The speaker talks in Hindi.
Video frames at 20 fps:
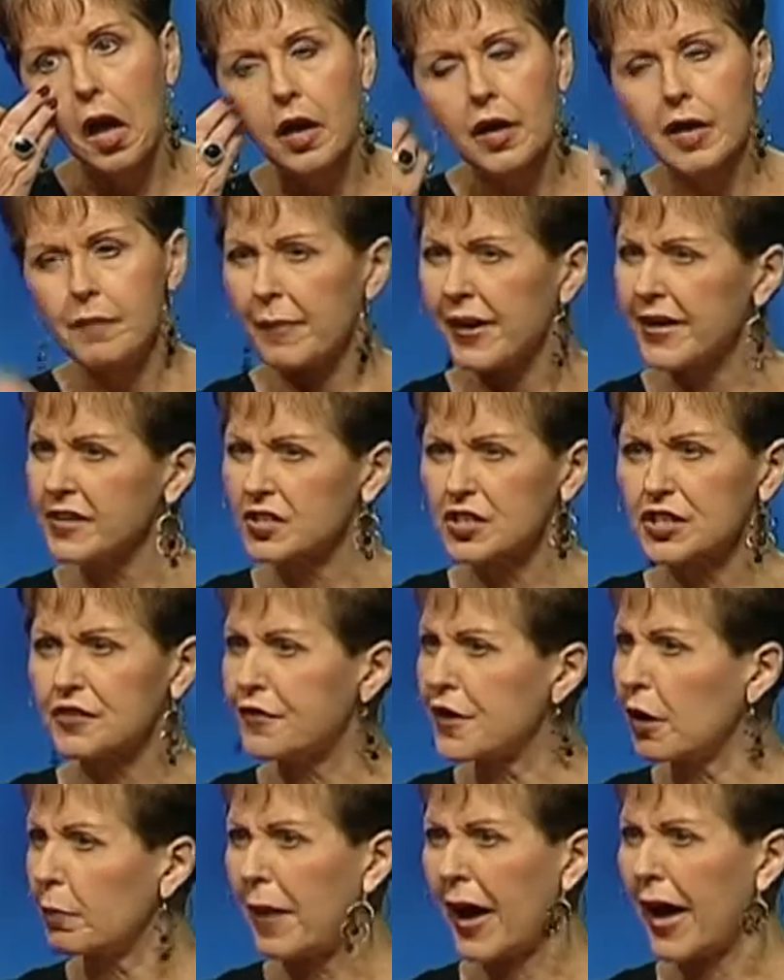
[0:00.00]
हमें खुद के
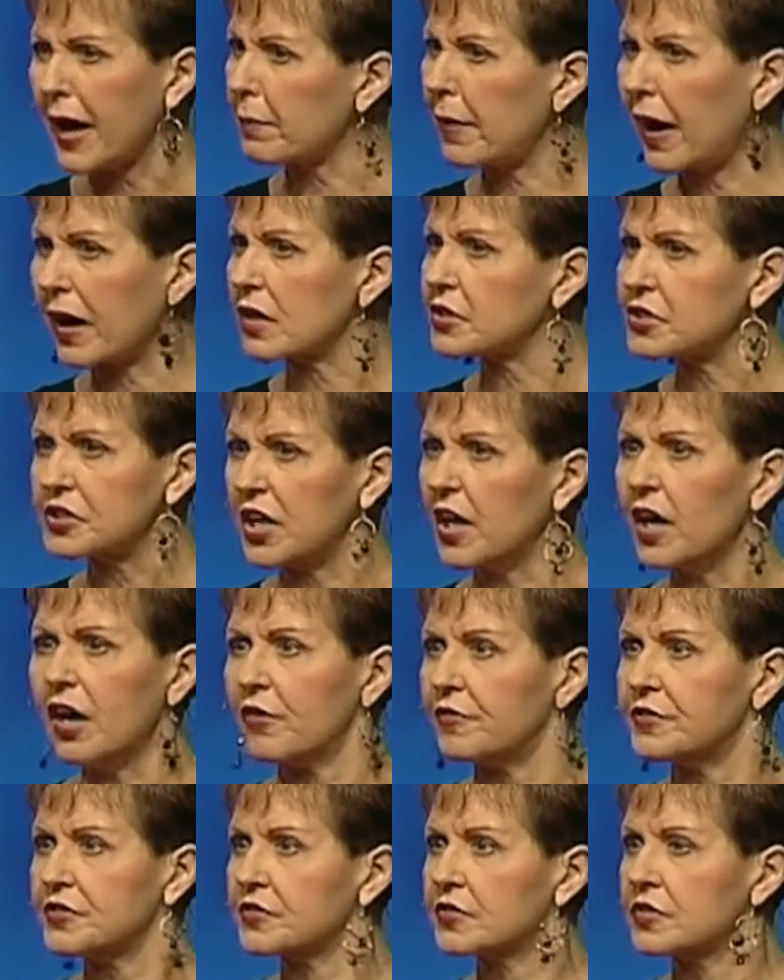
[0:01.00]
बारे में बुरा महसूस होता
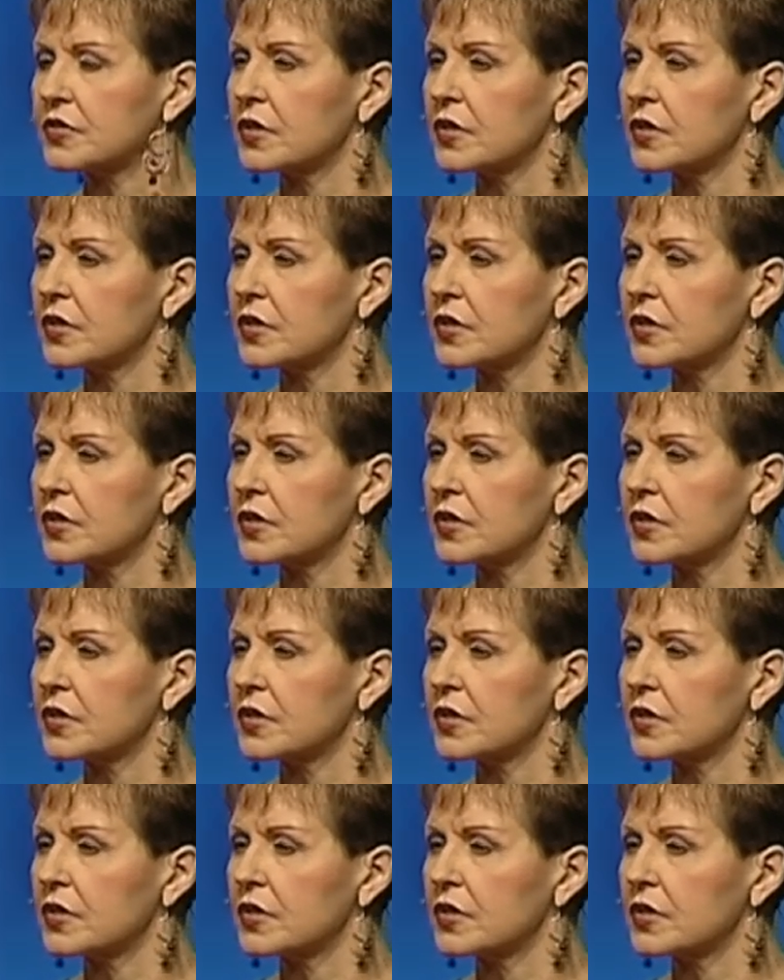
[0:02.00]
है